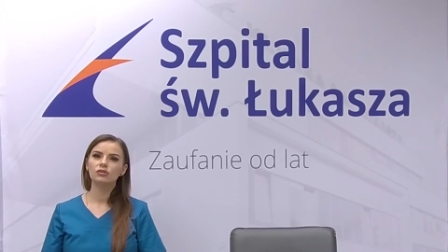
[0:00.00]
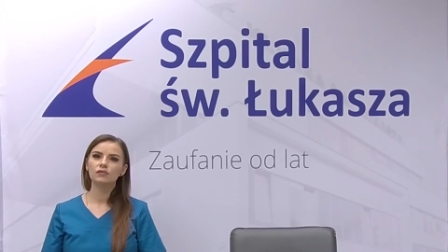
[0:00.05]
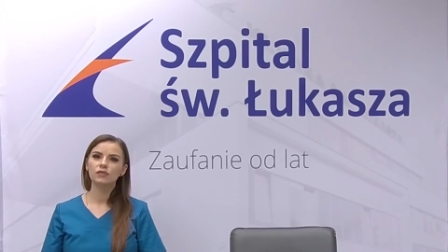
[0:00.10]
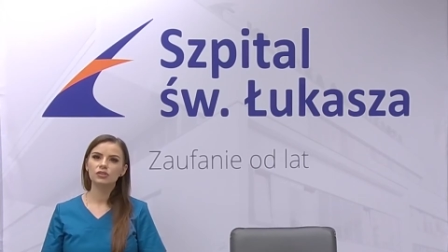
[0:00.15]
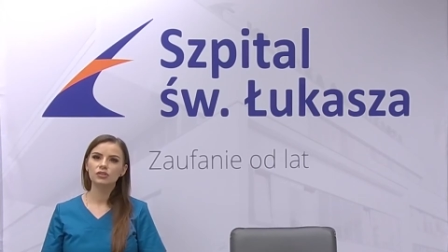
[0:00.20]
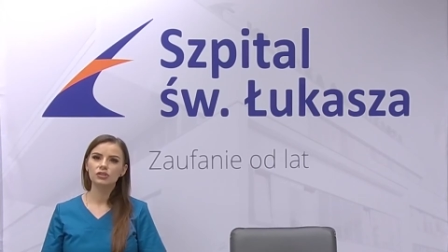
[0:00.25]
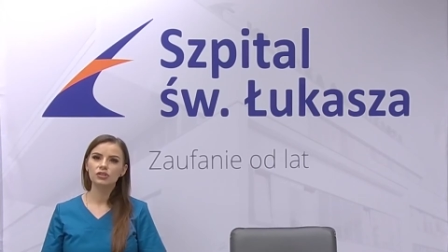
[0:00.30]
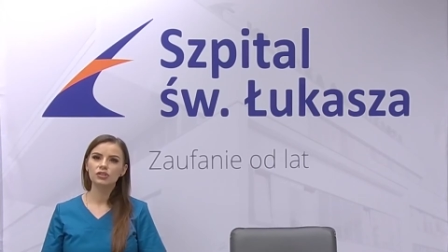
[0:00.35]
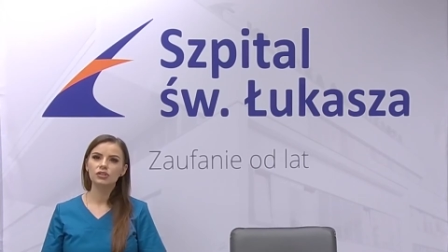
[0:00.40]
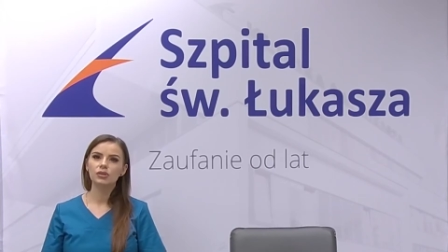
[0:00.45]

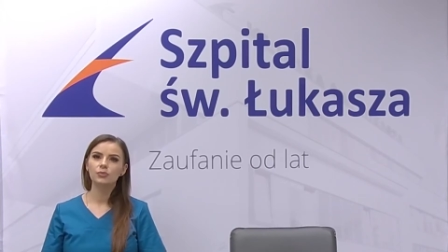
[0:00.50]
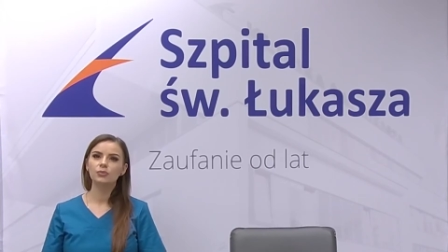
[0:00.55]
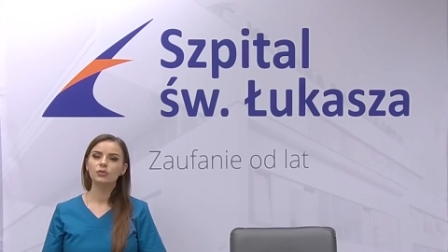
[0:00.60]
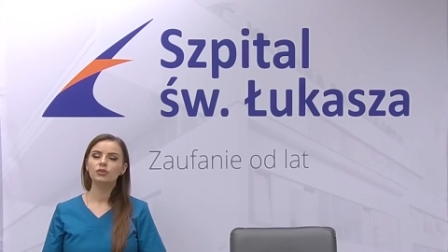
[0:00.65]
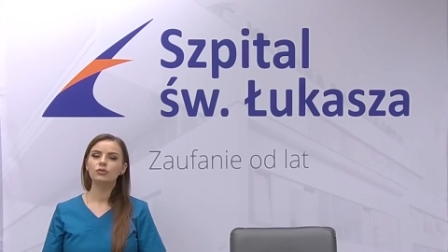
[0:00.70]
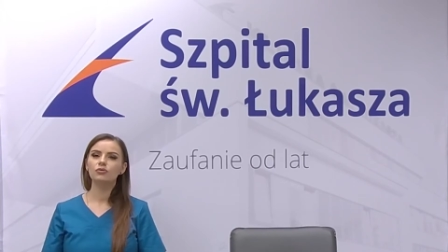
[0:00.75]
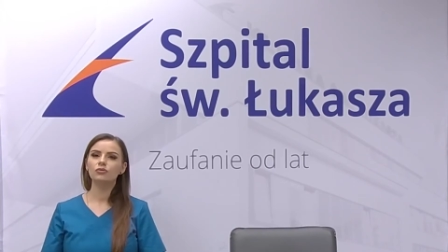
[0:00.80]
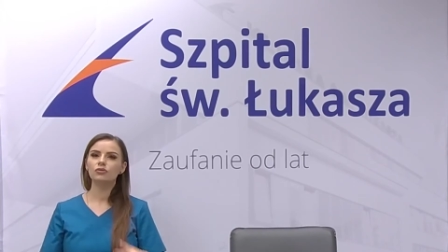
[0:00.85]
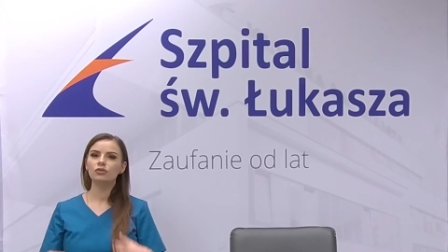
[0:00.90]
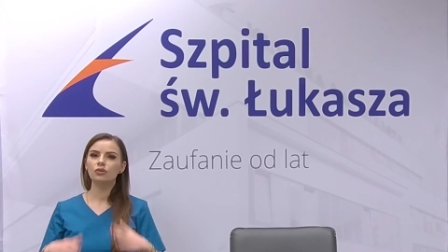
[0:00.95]
20
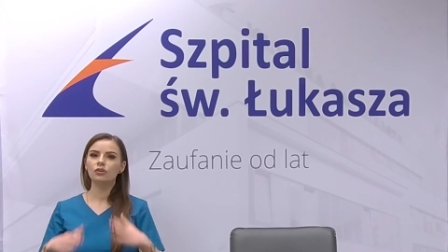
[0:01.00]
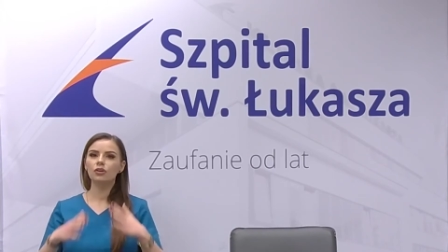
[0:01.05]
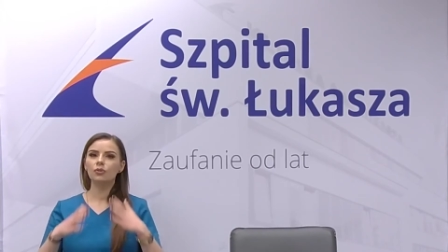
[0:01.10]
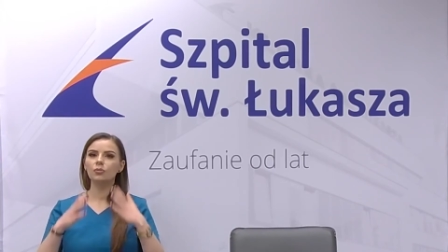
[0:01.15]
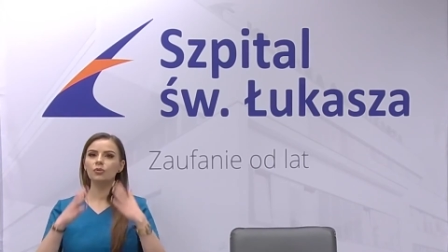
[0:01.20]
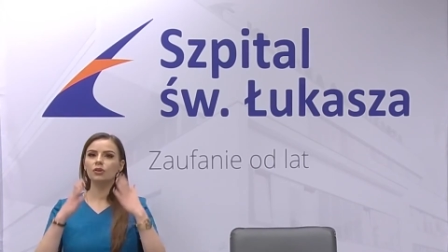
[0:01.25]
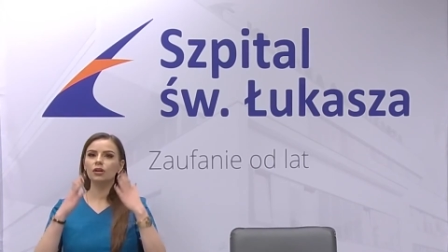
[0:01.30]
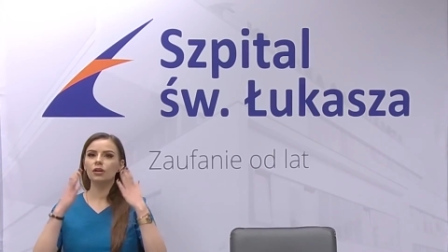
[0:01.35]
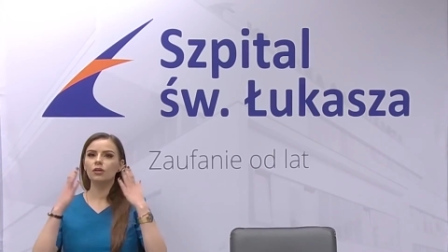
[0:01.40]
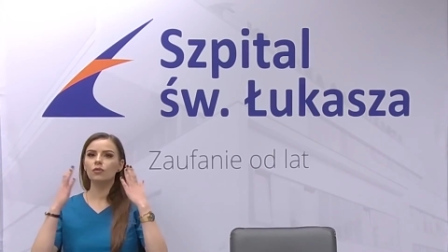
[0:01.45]
minut.
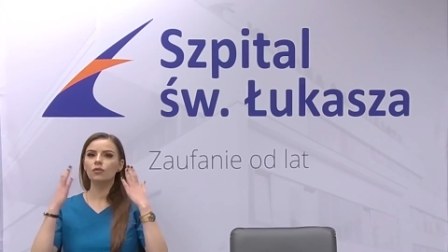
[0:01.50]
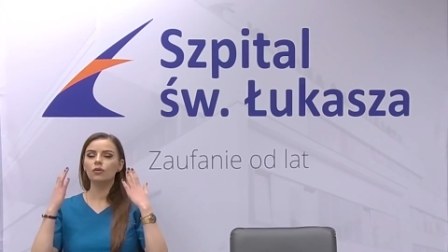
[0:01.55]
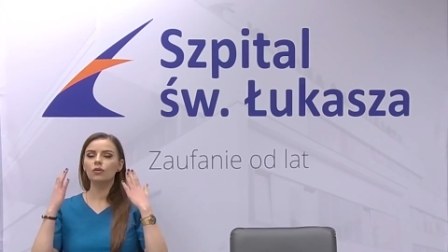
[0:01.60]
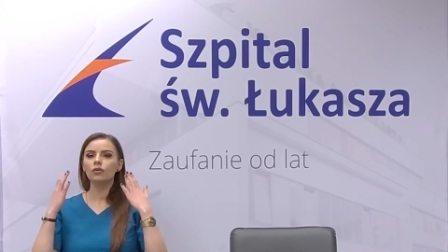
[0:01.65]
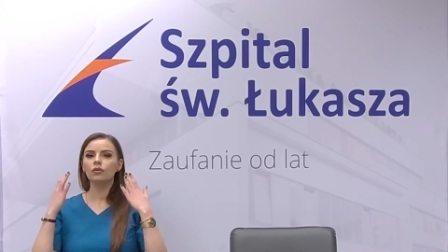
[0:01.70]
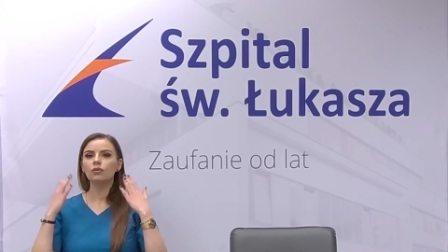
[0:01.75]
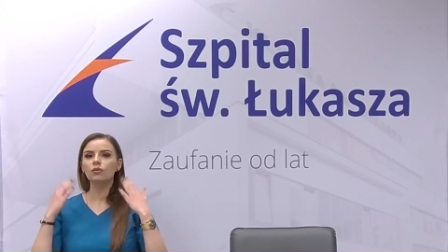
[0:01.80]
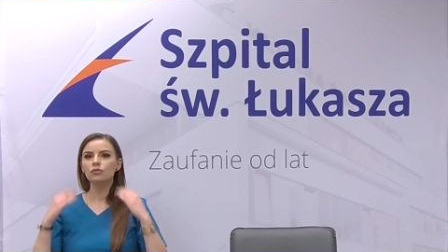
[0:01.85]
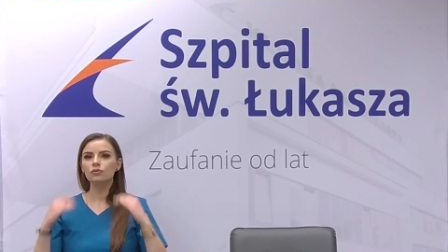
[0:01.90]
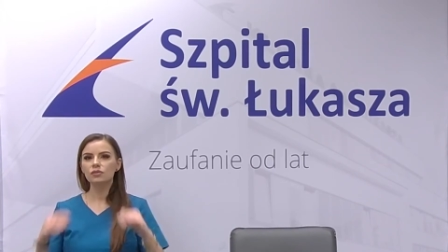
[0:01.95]
Robię taką
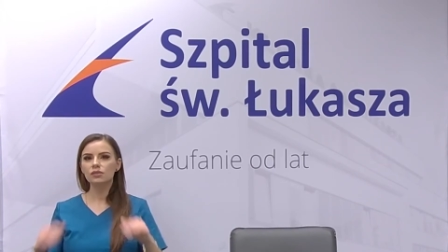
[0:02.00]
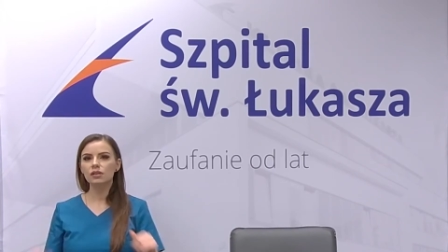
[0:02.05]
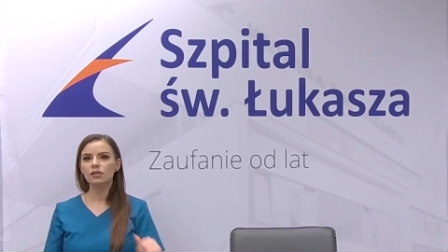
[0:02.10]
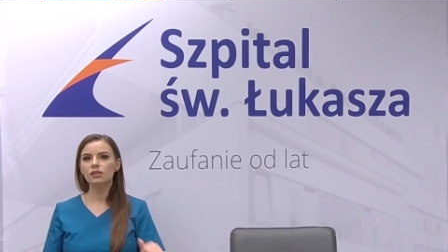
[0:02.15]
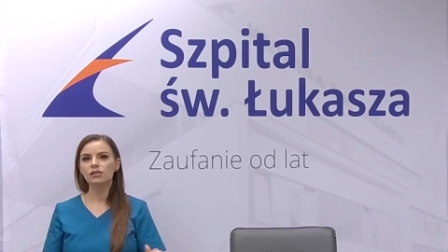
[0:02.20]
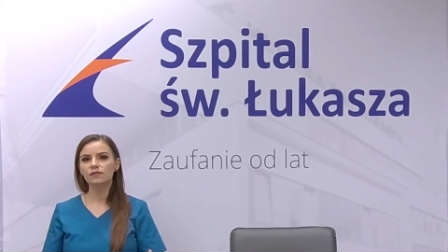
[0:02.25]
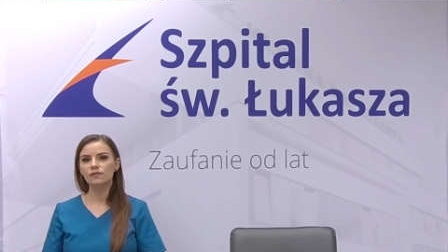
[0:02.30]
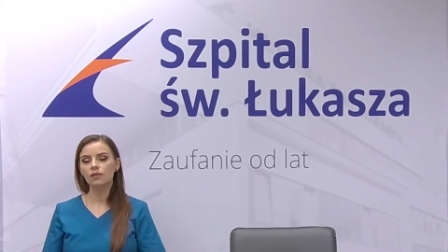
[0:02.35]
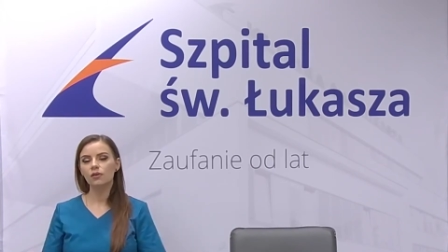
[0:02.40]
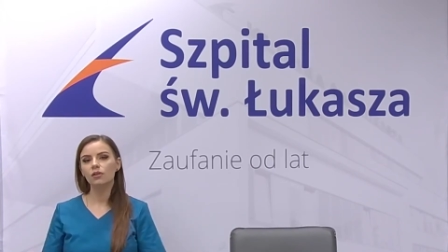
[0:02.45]
okluzję
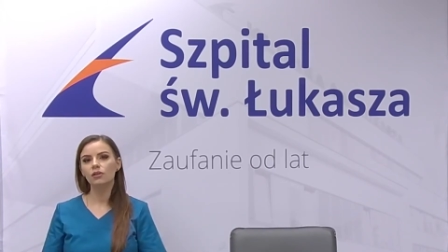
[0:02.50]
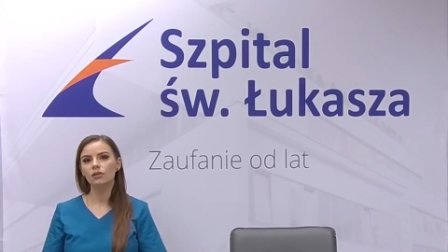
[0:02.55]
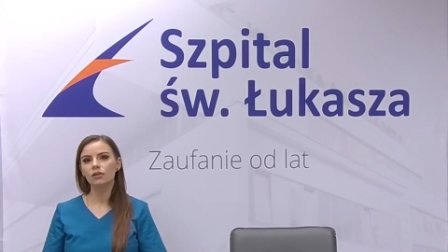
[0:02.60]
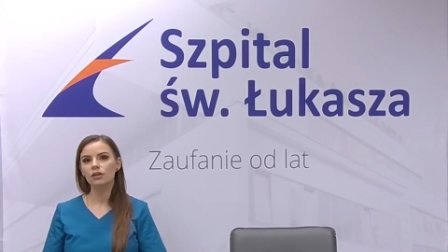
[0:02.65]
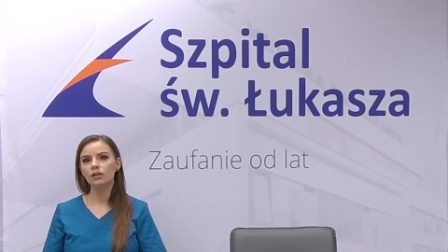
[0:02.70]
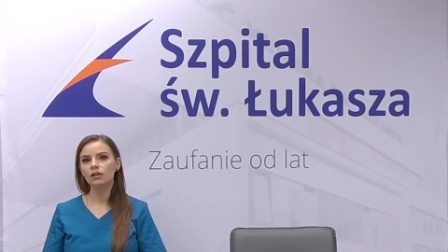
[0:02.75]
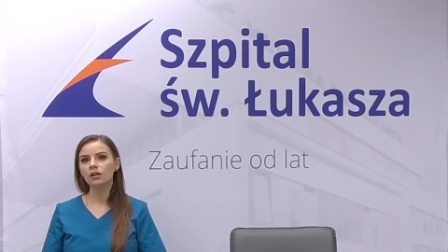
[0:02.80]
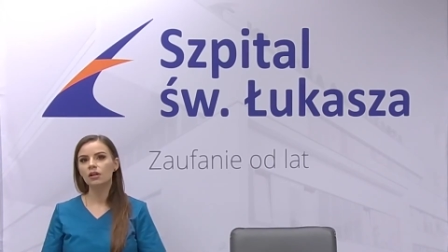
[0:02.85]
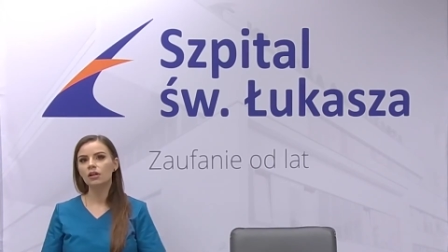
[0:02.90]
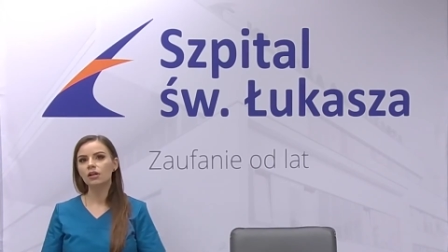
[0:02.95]
z
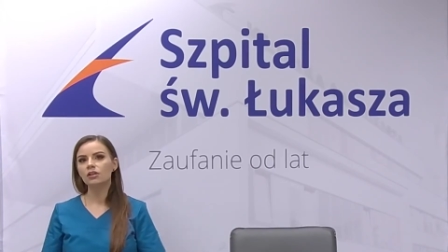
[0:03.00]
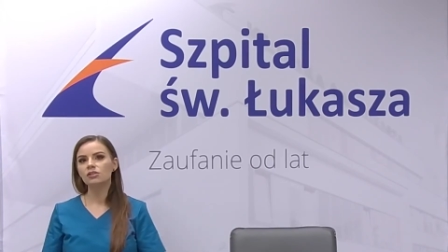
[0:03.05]
folii,